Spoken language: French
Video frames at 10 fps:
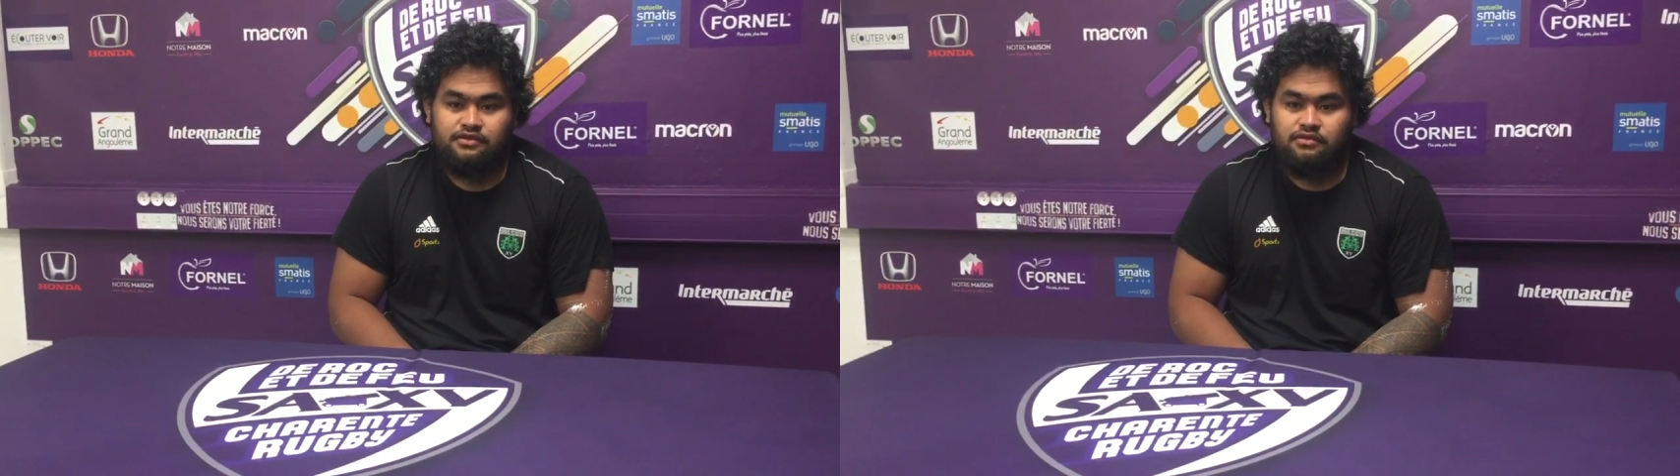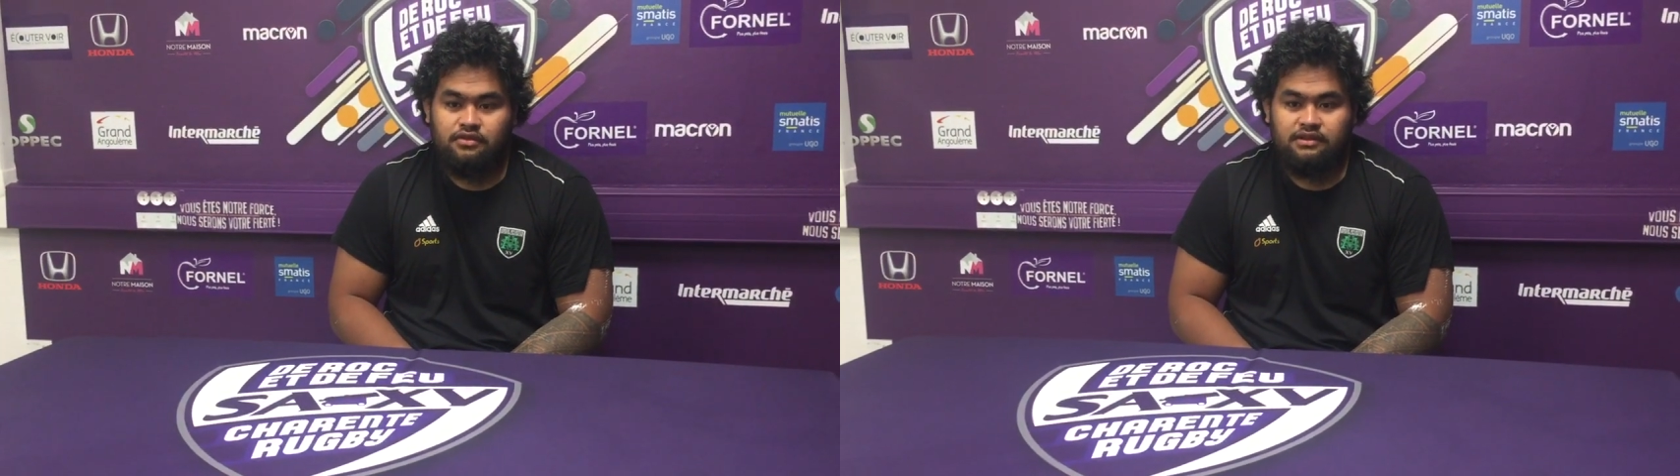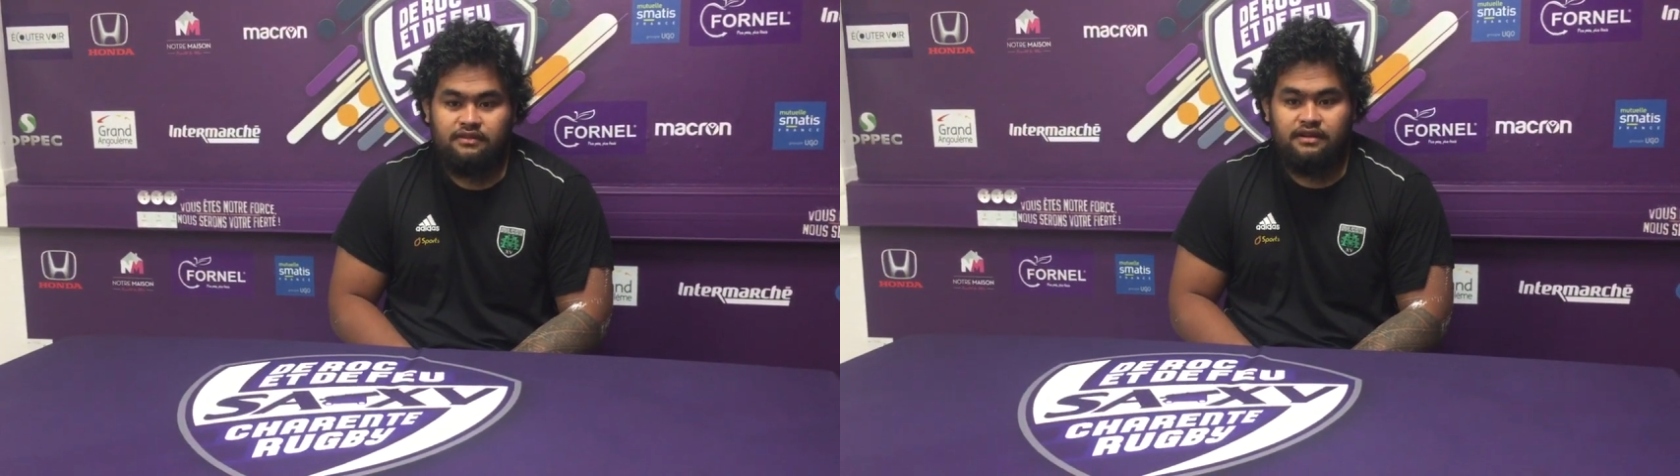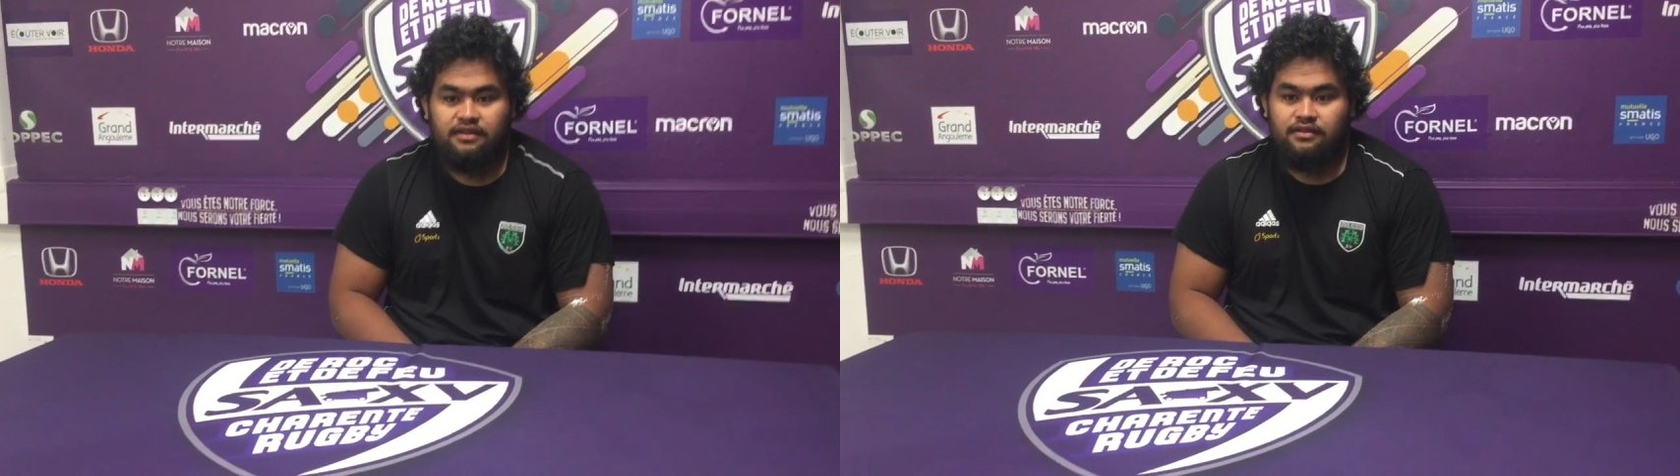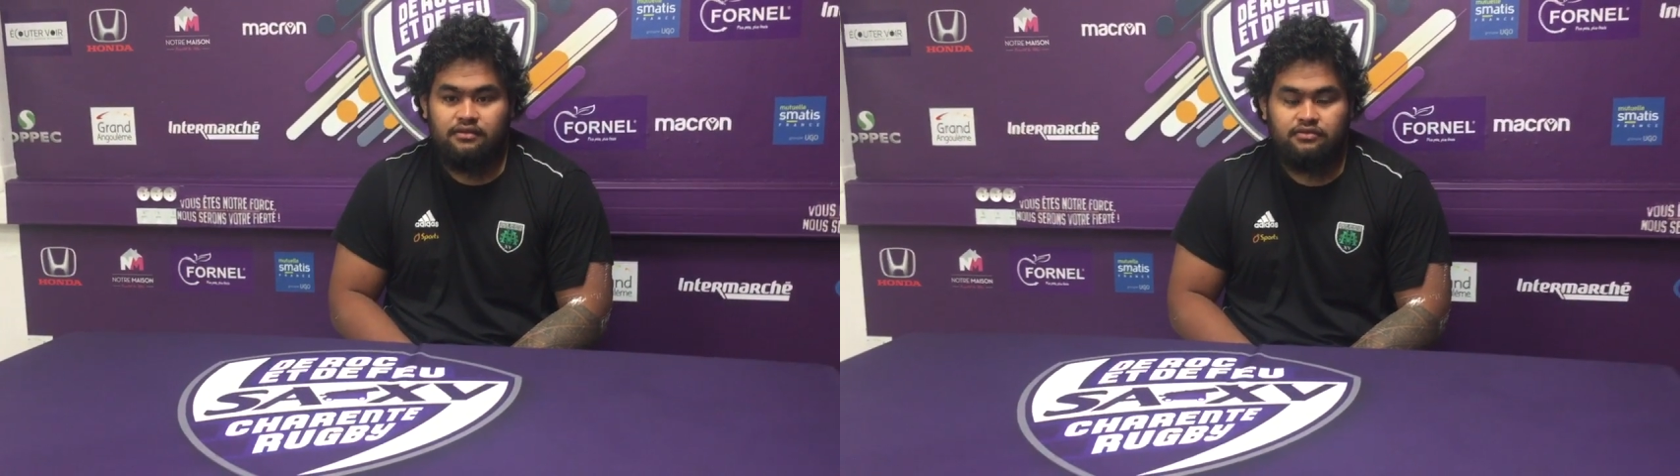Du coup, on avait
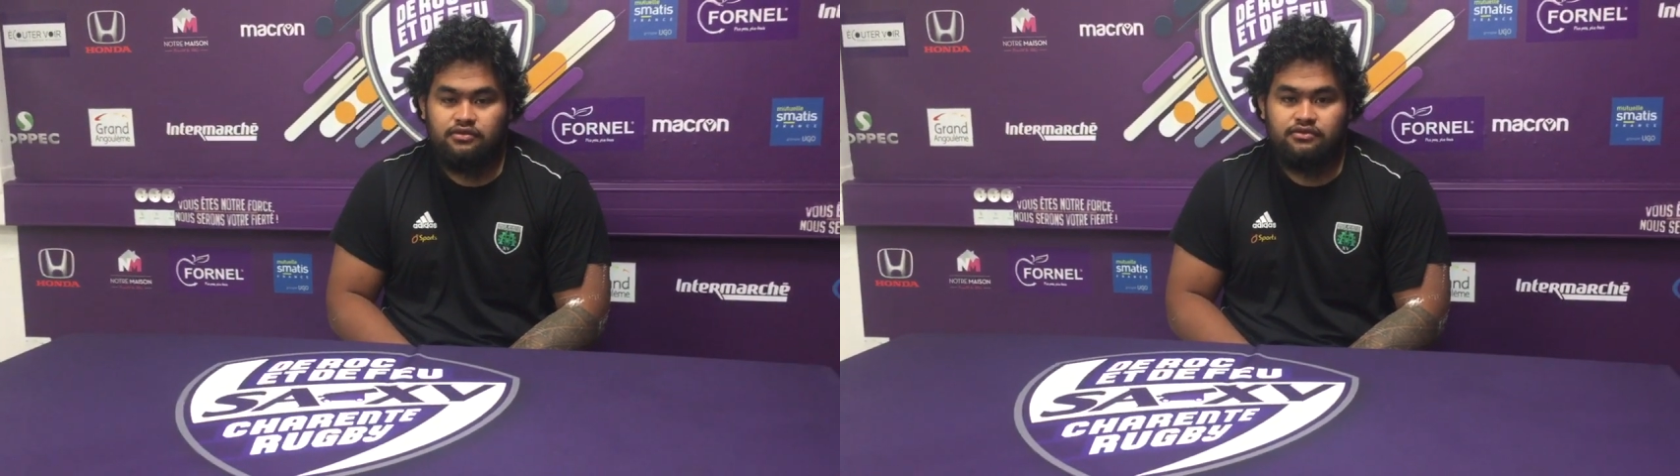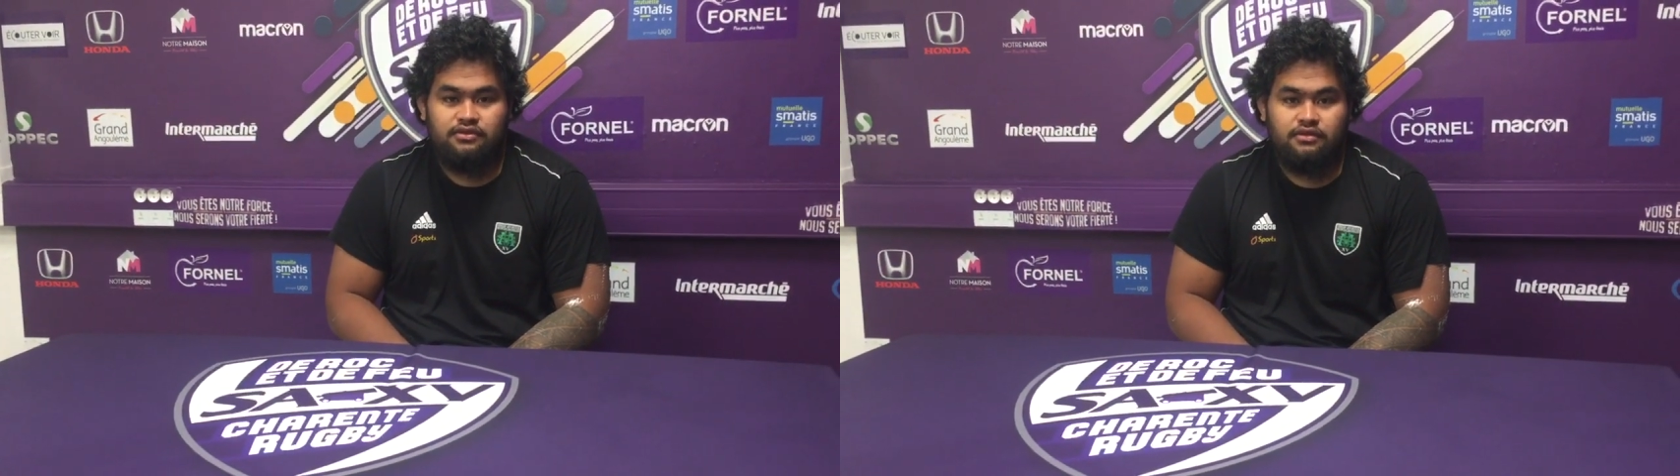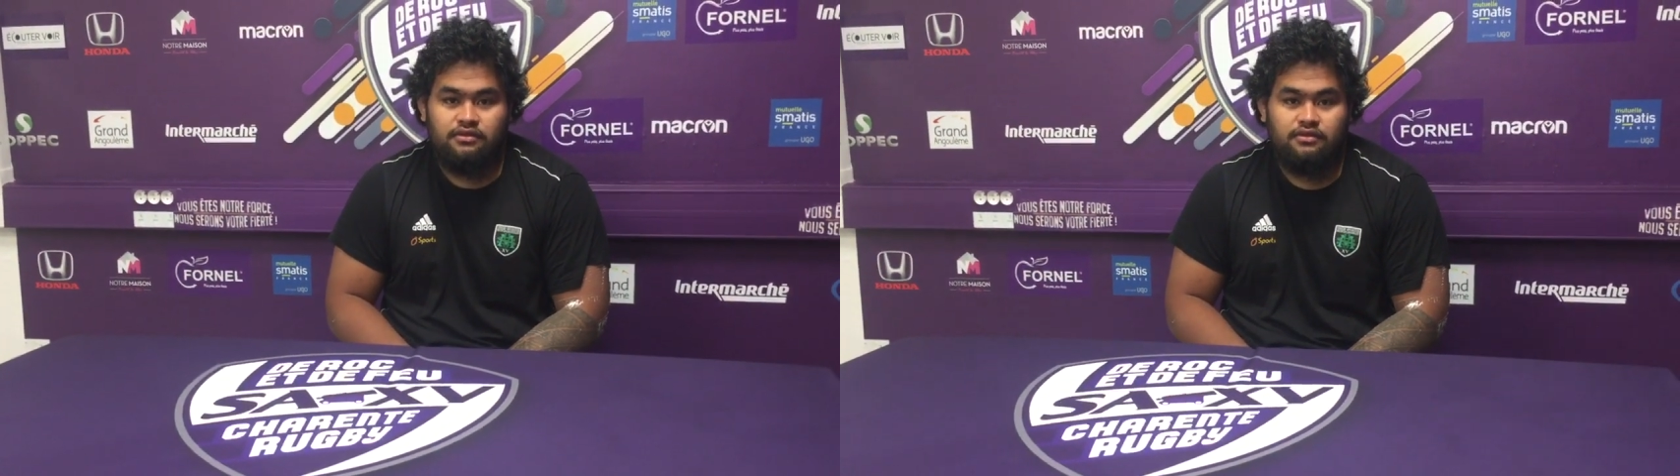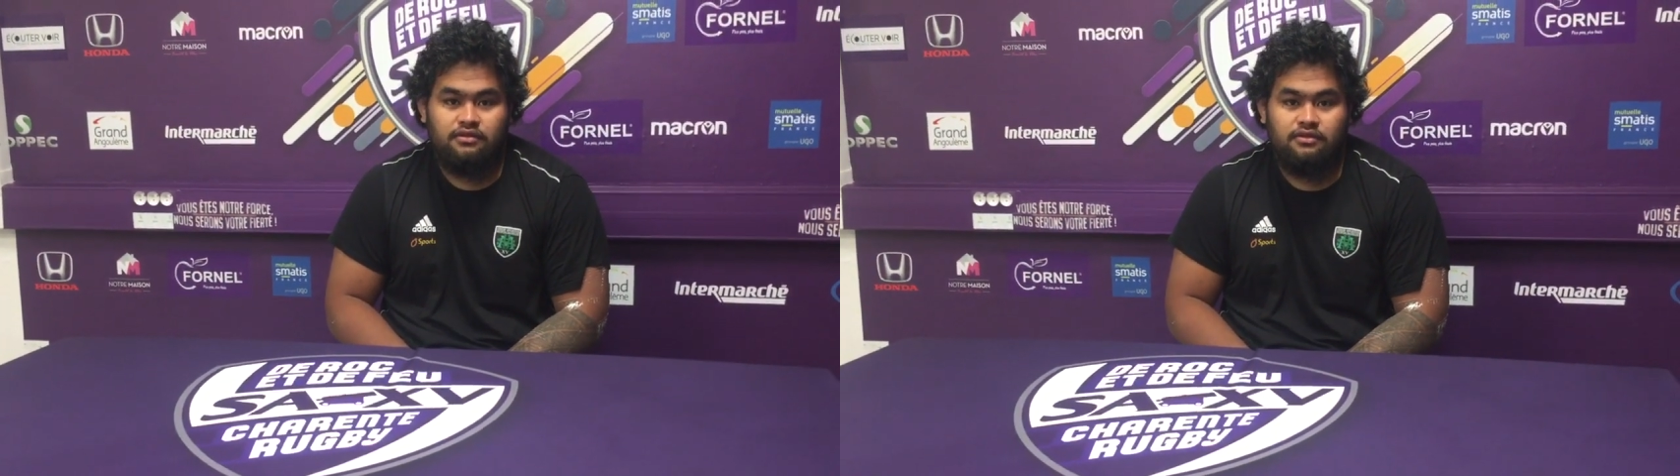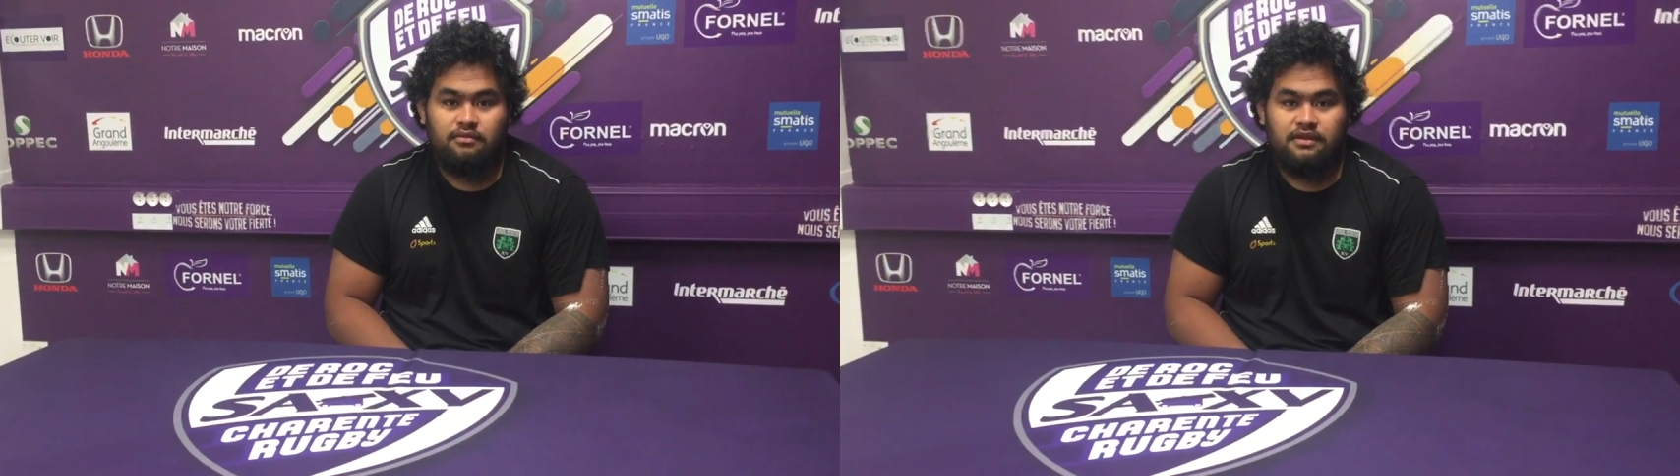à cœur aujourd'hui de,